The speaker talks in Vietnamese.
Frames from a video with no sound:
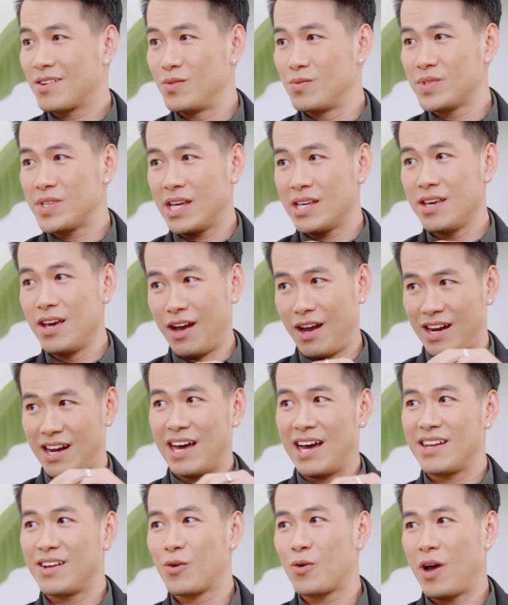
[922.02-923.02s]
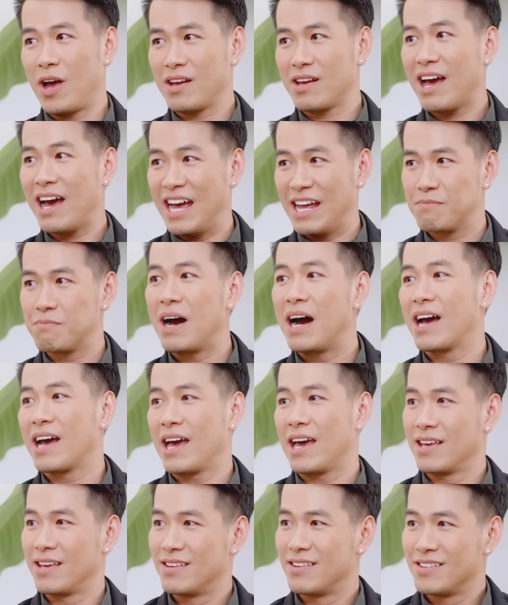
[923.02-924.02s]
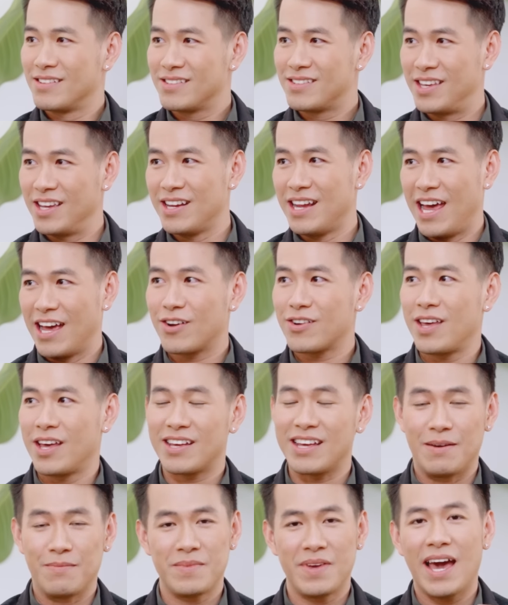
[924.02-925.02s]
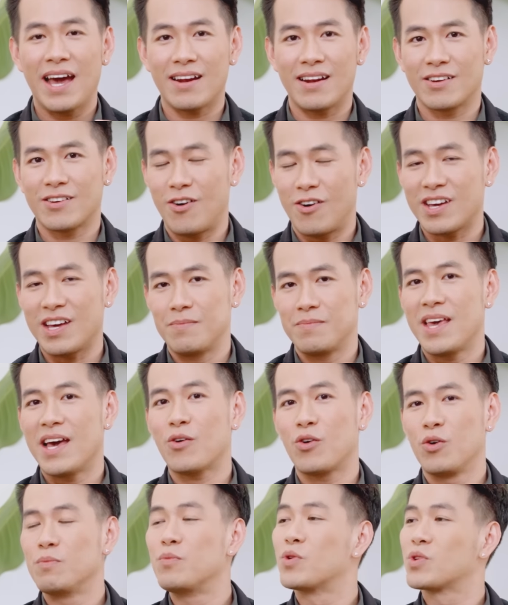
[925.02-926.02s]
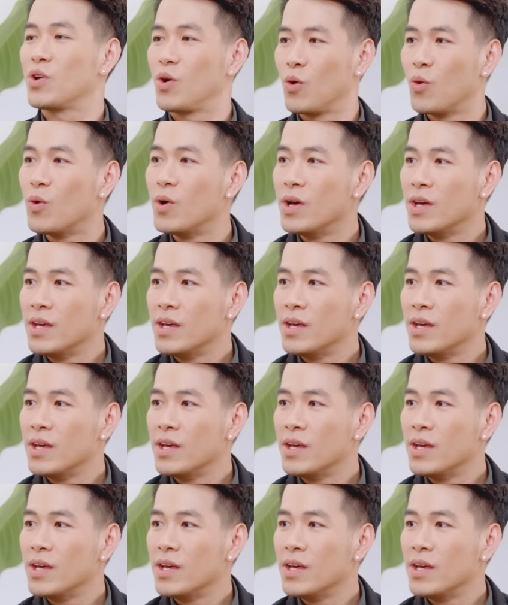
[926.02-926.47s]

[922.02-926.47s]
cũng sẽ dừng lại đâu khoảng hai đến ba ngày chỉ để có thể cảm giác là có cảm giác của mùa thu.